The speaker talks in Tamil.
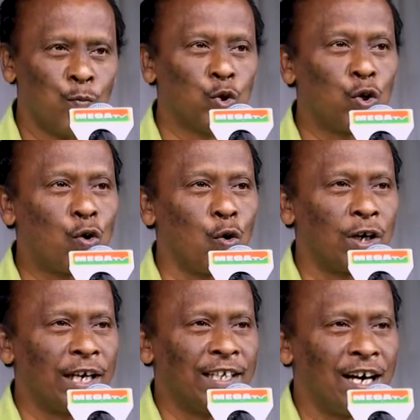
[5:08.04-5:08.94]

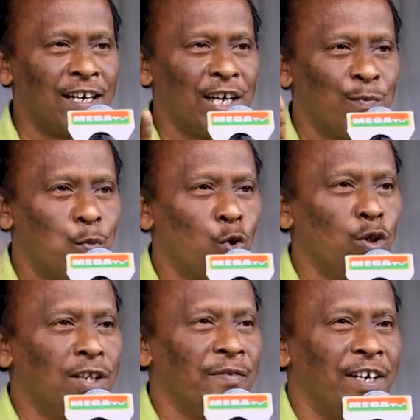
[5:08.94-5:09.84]
புதுக்கோட்டை தான் என்
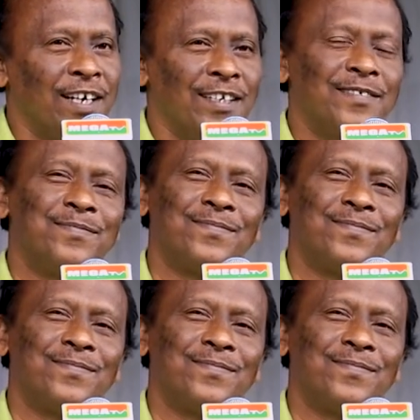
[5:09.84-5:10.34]
புகுந்த வீடு